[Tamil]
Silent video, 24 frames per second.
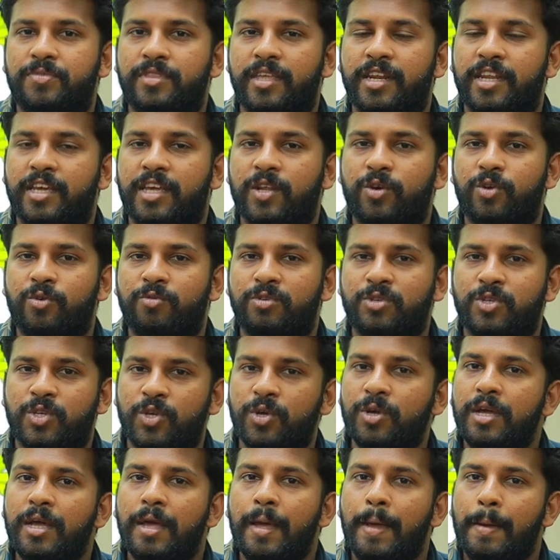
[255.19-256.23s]
நினைக்கிற ஒரு
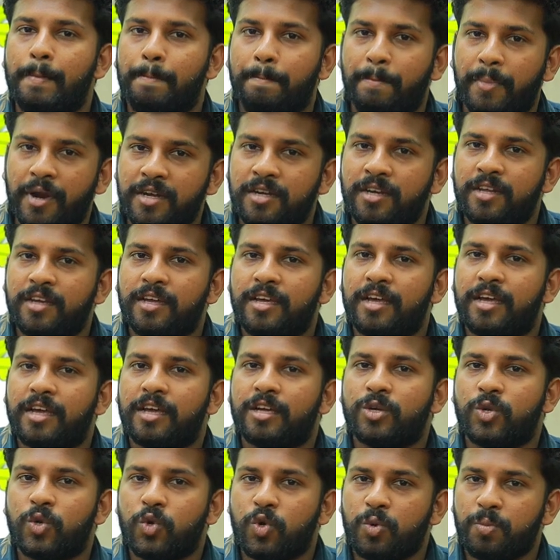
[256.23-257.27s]
விஷயம் பட்
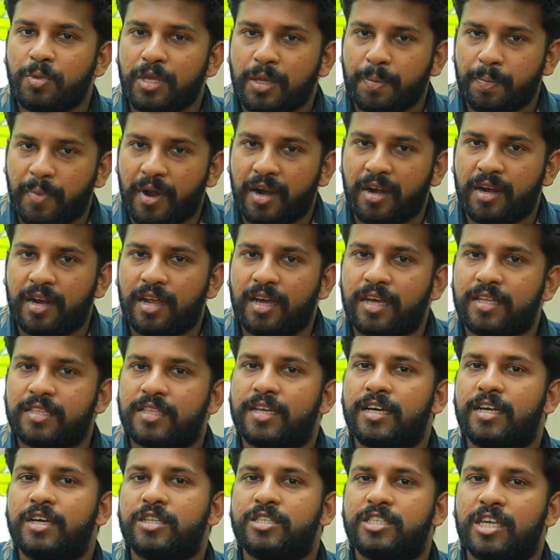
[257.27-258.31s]
க்ரூமிங் பண்ணால்
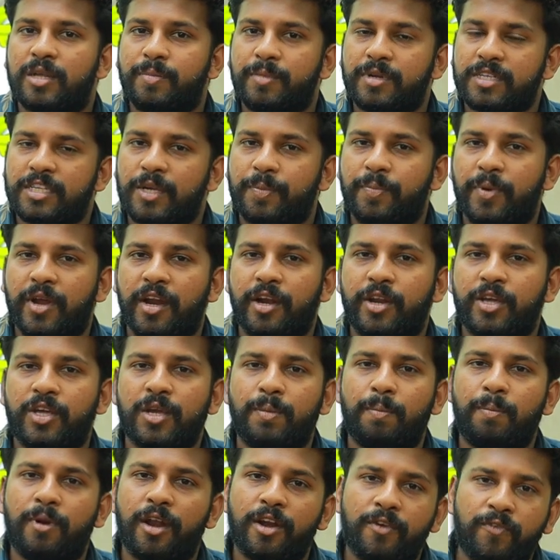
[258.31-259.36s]
தான் ஜெர்மன்
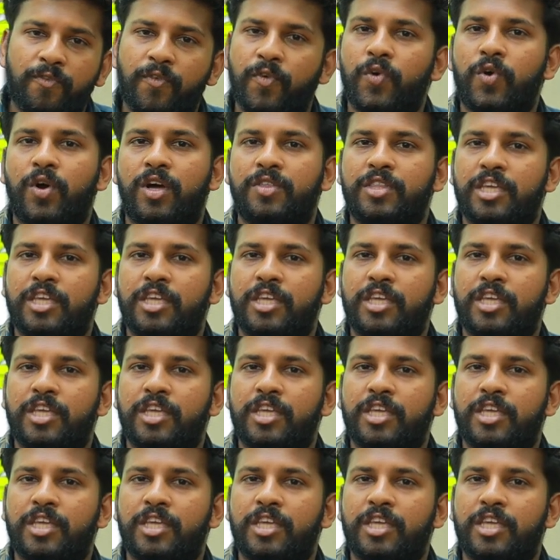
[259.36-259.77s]
ஷெப்பேடுக்கு பிளட் ஃப்ளோ